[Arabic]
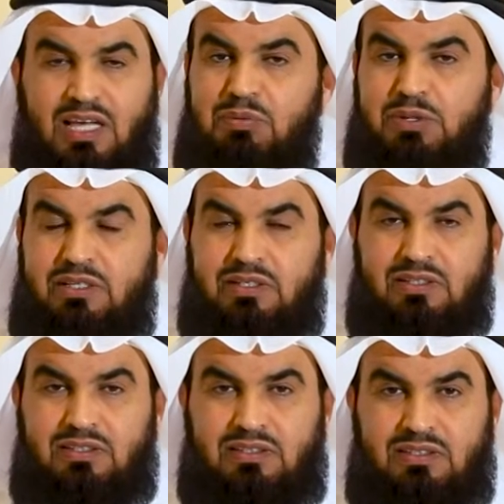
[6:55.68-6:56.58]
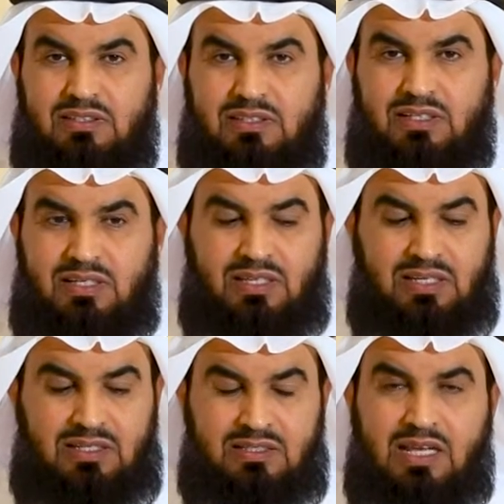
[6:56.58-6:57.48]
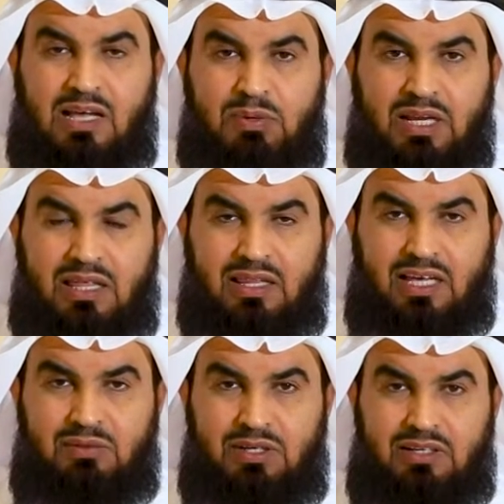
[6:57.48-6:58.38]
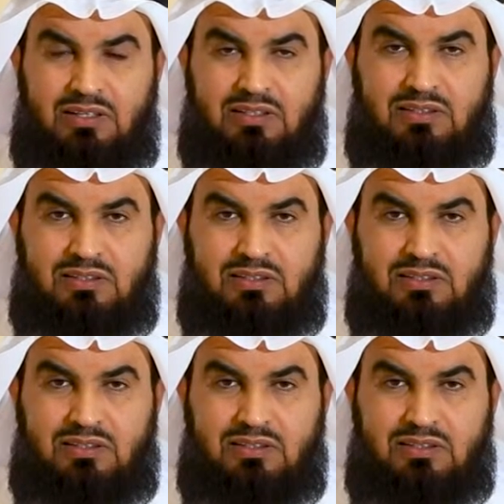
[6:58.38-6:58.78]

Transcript: ابدا تعمل هذا العمل